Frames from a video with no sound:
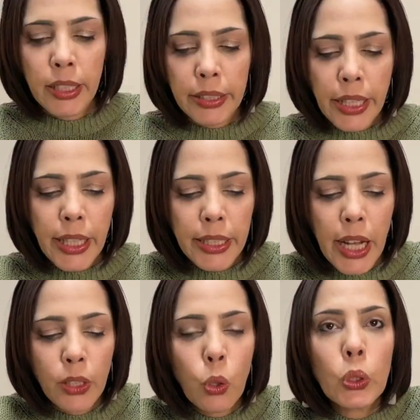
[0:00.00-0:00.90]
ただ
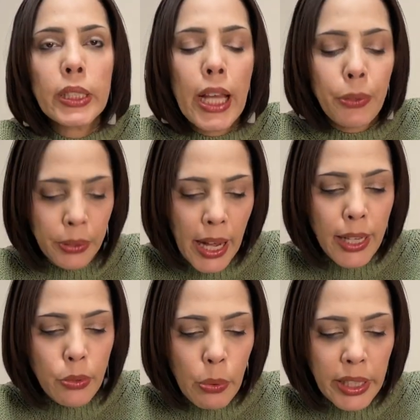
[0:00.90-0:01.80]
韓国政府
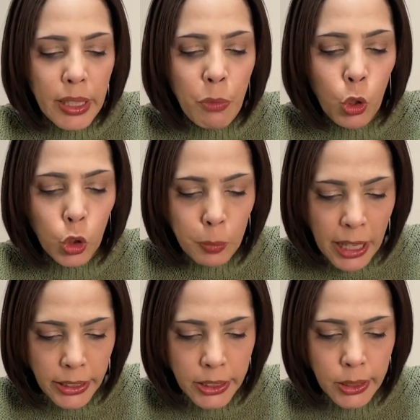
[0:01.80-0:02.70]
がそれでもう
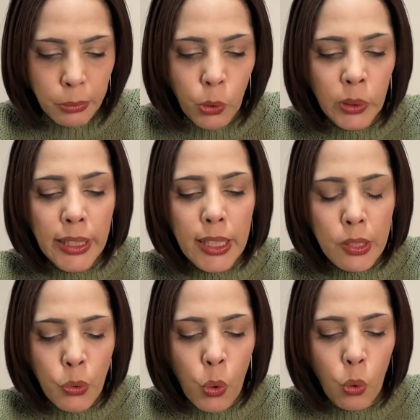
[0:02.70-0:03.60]
まくウォン
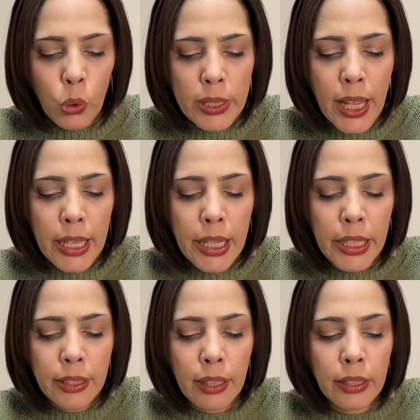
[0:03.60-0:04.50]
安を抑えら
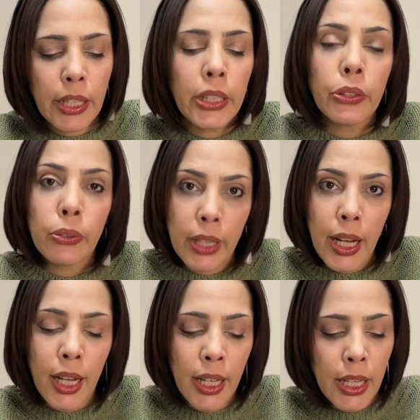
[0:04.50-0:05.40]
れていないの
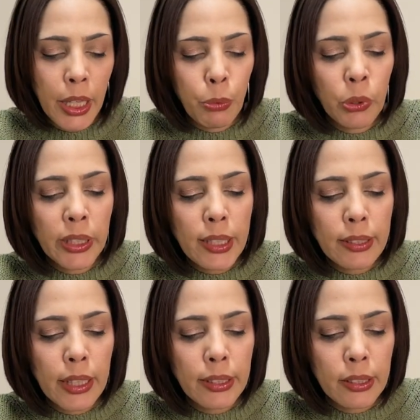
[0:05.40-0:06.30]
か、ウォン安
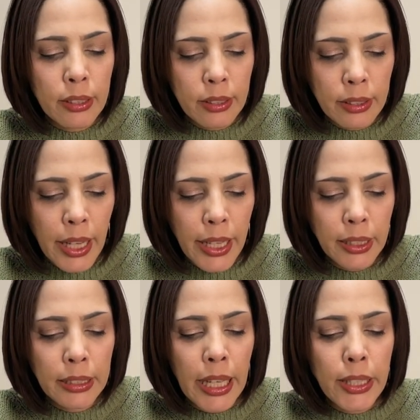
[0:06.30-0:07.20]
が進んで
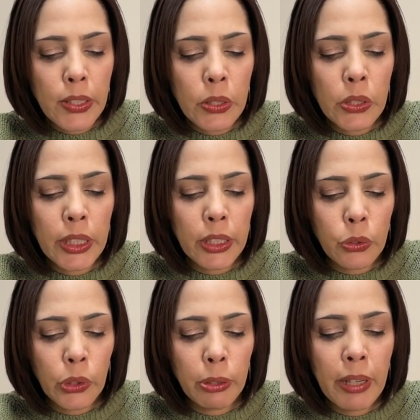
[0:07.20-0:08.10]
危険水域
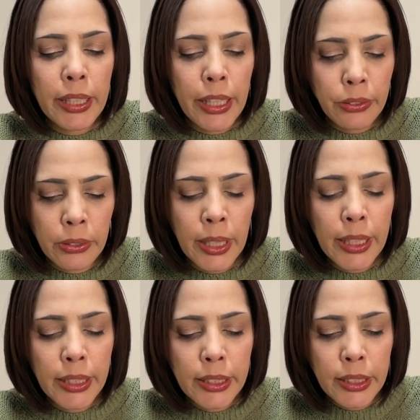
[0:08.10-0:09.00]
と言われる
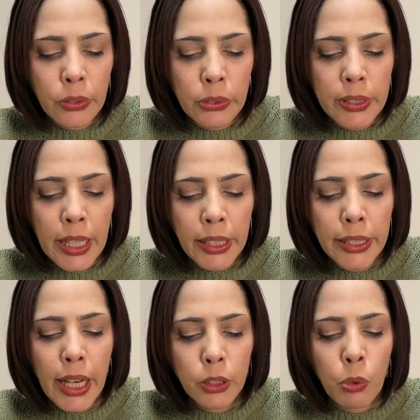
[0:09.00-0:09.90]
1ドル
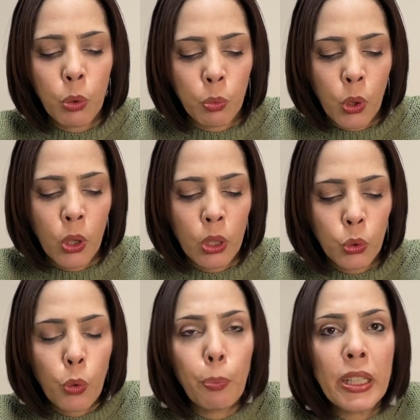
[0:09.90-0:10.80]
1200ウォンを
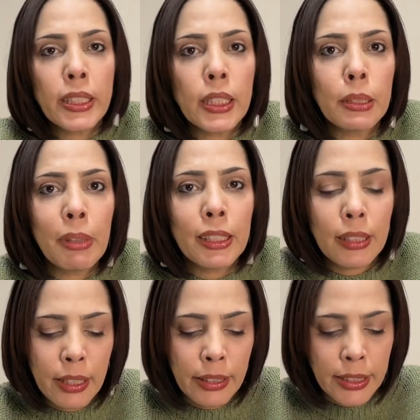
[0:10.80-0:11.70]
突破してしまっ
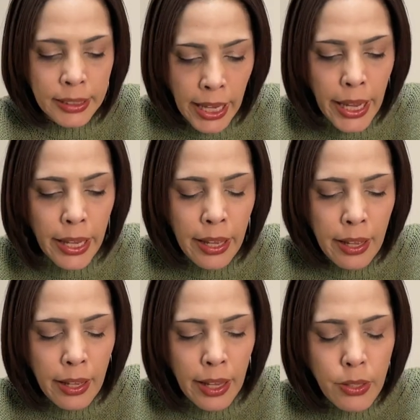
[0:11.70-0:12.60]
たんですね。
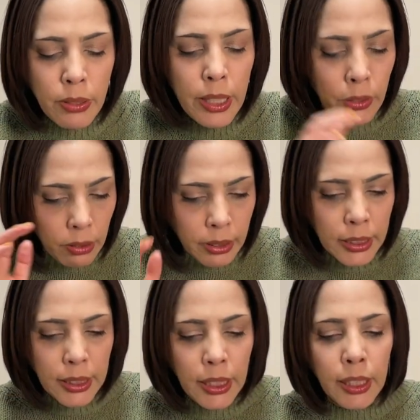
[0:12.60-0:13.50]
そして同
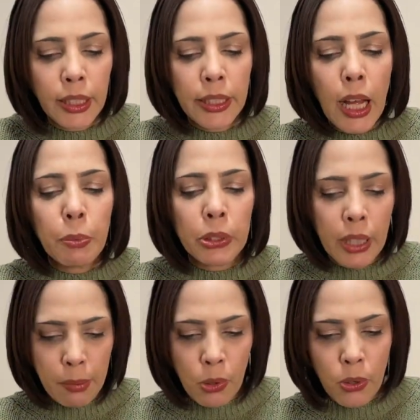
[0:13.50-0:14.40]
時に株
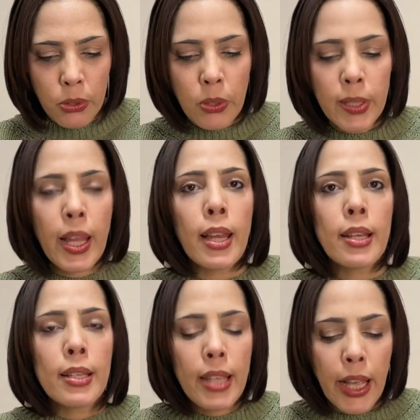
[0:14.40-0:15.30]
価も、そして
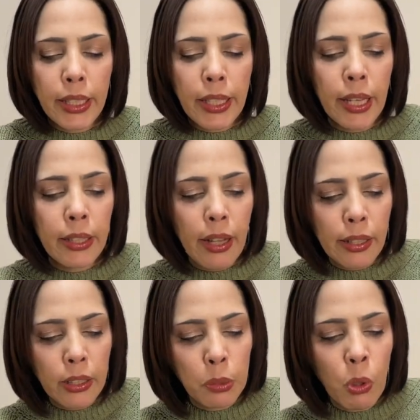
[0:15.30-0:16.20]
債券価
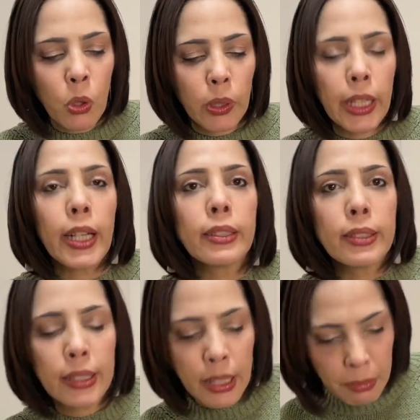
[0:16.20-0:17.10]
格も下落
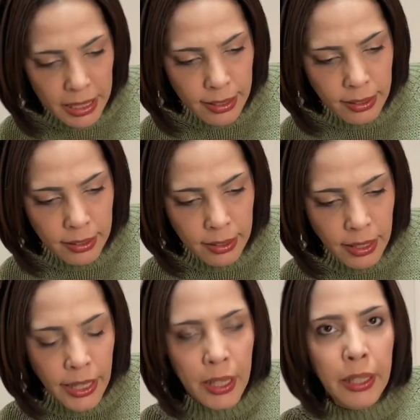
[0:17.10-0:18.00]
しています。
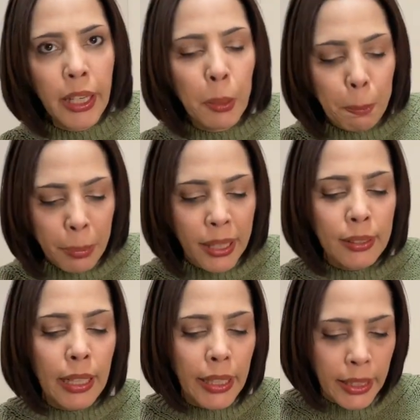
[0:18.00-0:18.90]
一般
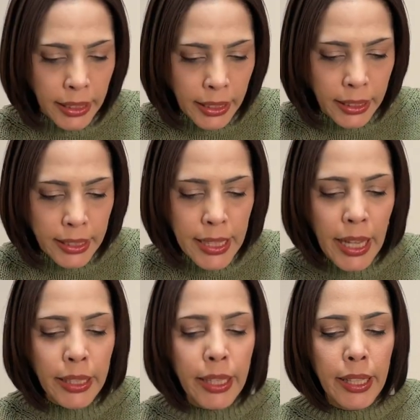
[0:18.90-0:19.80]
的に
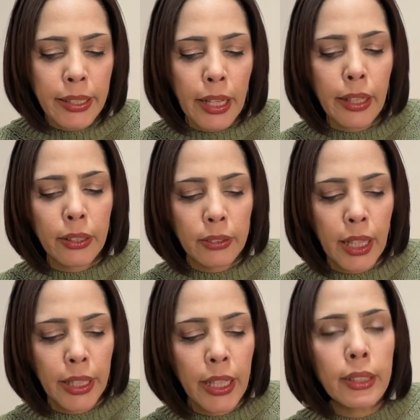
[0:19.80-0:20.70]
債券価格が
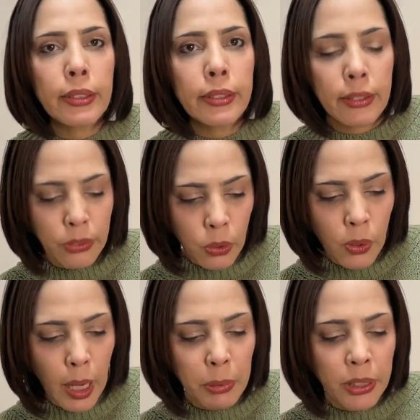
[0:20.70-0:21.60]
下落すると
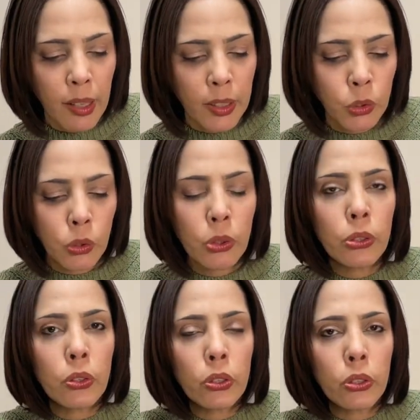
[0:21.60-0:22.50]
株価は上
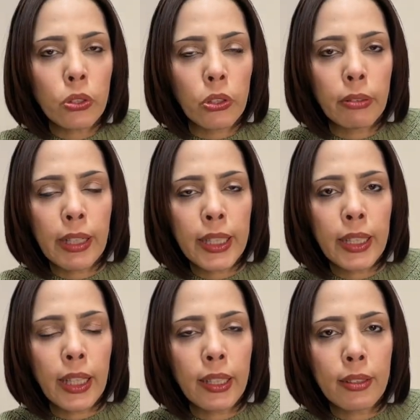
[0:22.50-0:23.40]
昇すると言われ
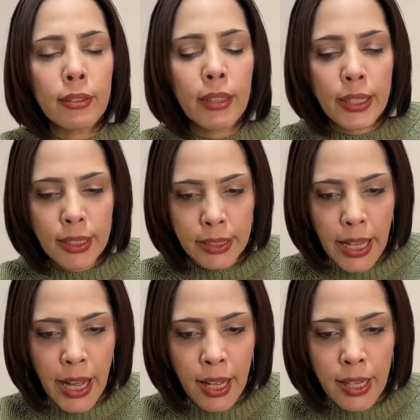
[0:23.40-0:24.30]
ているんです
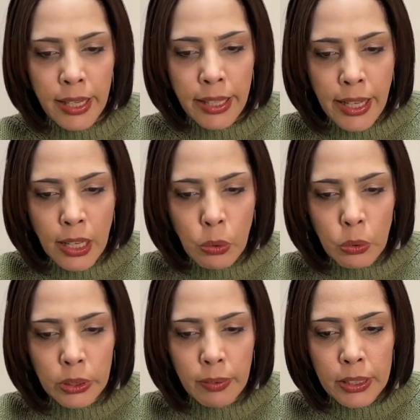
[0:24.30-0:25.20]
が、韓
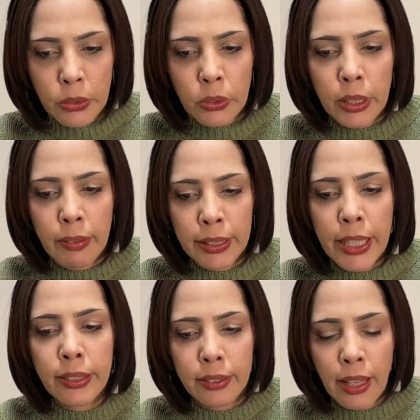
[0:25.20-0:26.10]
国ではそうでは
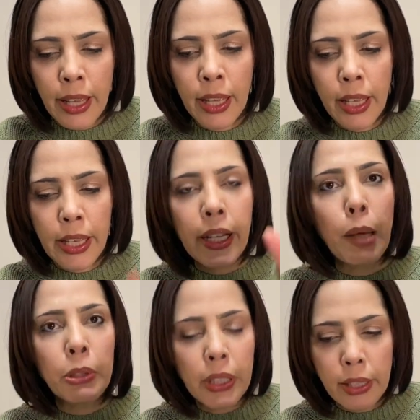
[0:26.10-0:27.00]
なくて、
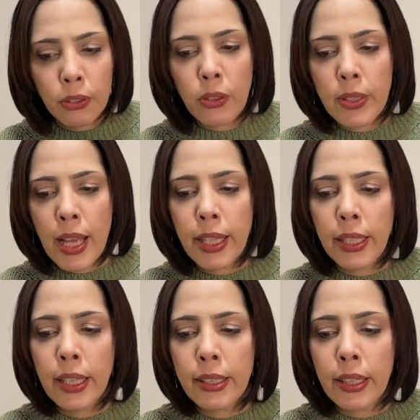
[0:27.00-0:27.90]
株価と債
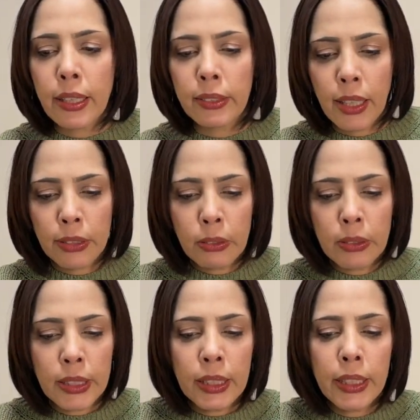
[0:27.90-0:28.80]
券価格が同
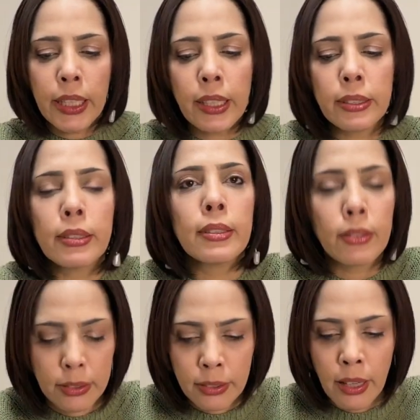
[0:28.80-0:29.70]
時に下落する
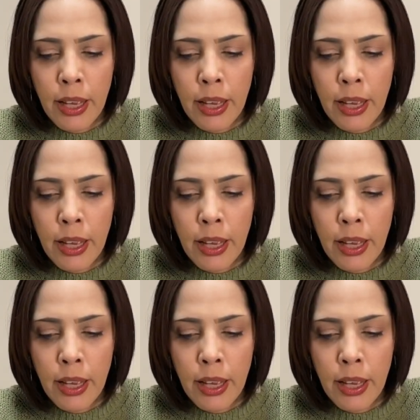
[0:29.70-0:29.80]
という